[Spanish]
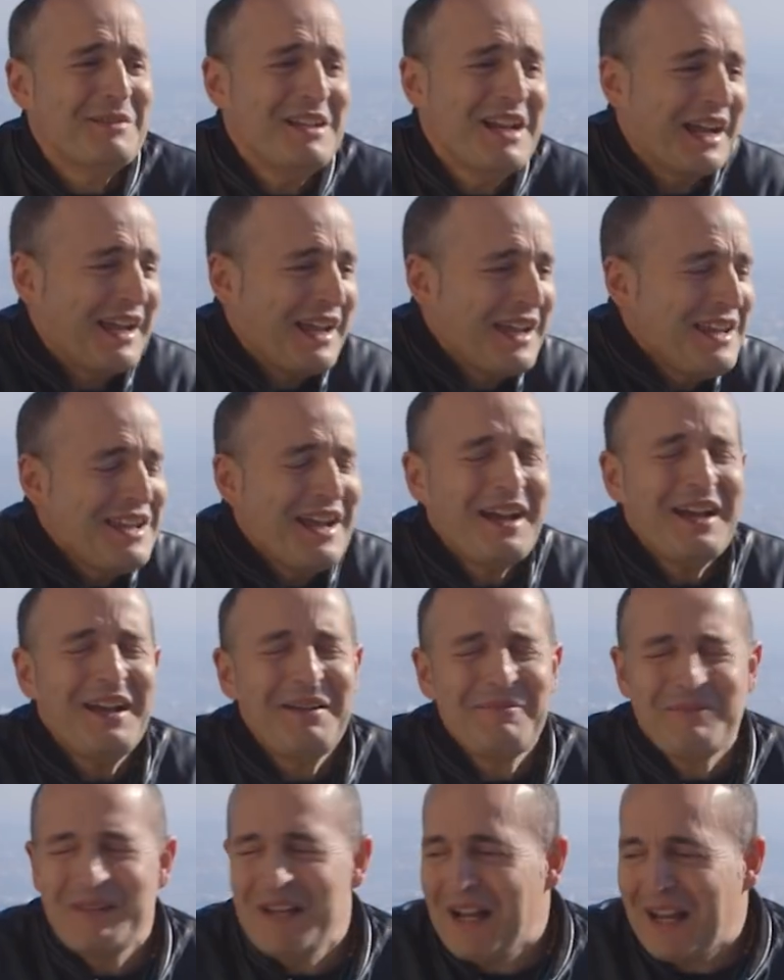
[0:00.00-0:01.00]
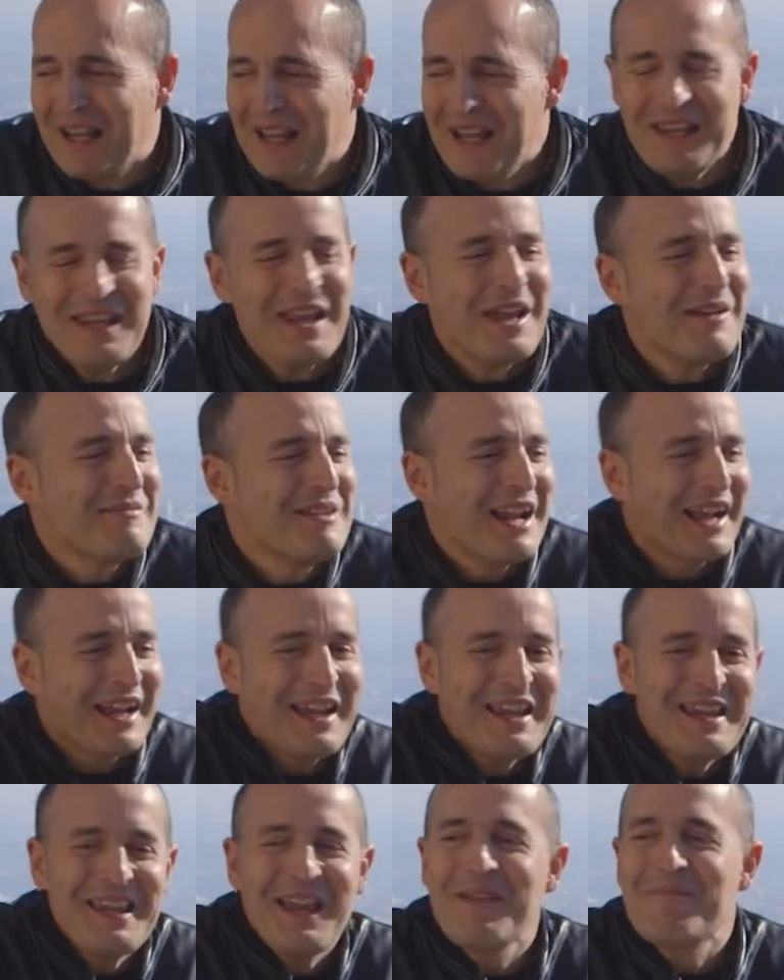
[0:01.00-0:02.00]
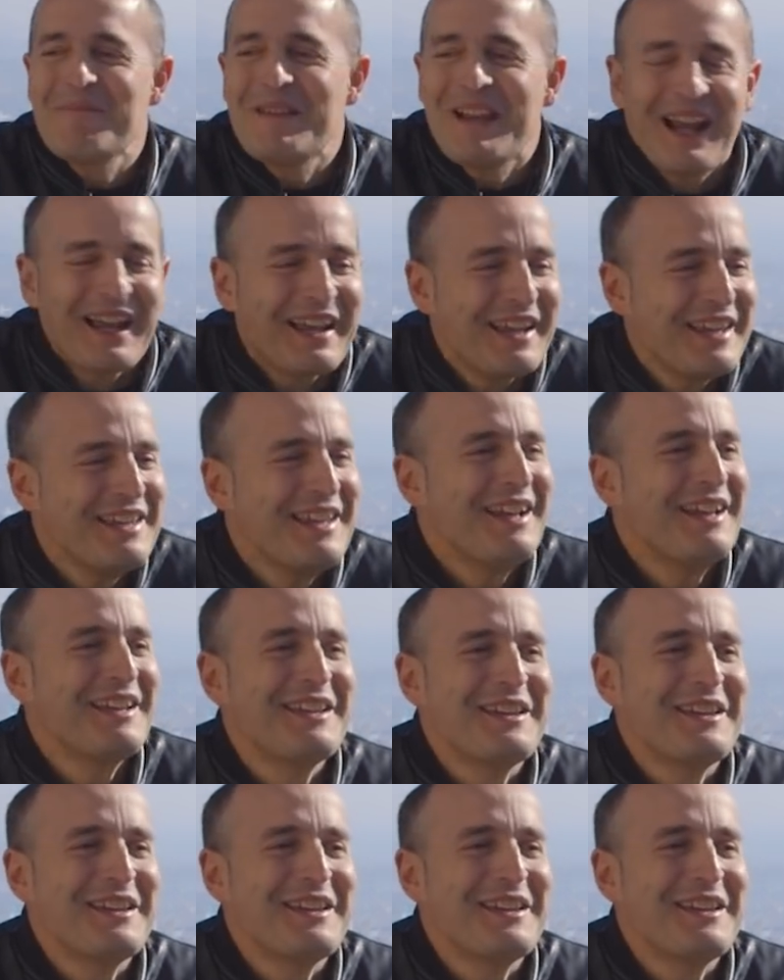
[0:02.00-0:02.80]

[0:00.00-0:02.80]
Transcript: mira aquella, mira aquella, mira aquella y mira aquella